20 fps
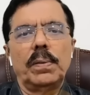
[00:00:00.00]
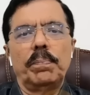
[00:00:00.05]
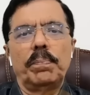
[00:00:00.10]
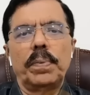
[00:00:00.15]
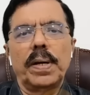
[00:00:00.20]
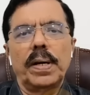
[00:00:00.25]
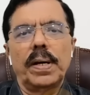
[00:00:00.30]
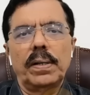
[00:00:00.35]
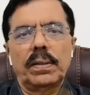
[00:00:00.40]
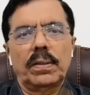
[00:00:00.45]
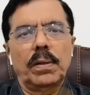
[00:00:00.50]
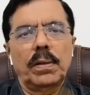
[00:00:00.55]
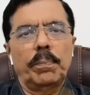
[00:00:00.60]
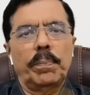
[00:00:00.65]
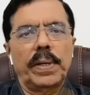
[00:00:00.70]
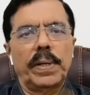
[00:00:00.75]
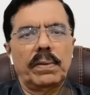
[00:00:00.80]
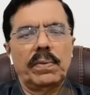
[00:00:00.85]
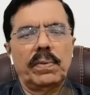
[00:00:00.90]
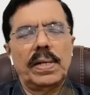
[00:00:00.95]
கருத்து
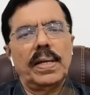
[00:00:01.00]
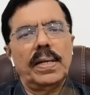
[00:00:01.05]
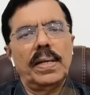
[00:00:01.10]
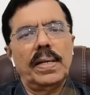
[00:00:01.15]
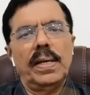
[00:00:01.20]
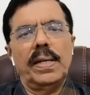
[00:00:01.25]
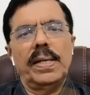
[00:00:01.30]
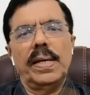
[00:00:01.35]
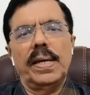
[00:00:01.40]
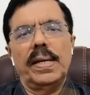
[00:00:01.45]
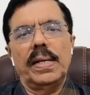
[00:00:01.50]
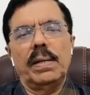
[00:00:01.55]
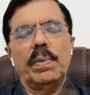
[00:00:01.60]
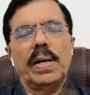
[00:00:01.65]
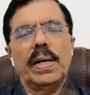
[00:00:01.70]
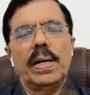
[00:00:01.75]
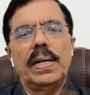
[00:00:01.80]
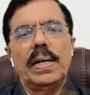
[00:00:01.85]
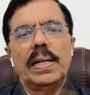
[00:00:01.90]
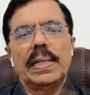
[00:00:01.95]
பரவலாக ஹரியானா
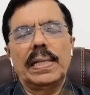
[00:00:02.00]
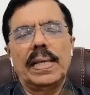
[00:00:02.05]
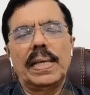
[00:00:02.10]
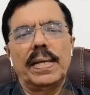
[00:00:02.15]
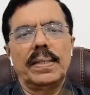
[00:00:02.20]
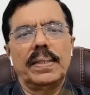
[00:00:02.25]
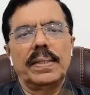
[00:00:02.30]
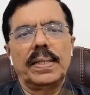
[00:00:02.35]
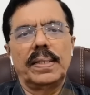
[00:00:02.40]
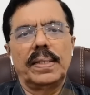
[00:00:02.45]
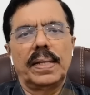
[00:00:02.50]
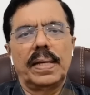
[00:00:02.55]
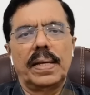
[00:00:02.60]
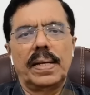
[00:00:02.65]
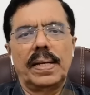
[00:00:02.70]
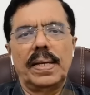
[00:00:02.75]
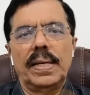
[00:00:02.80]
மக்களிடத்துல இருந்ததுனால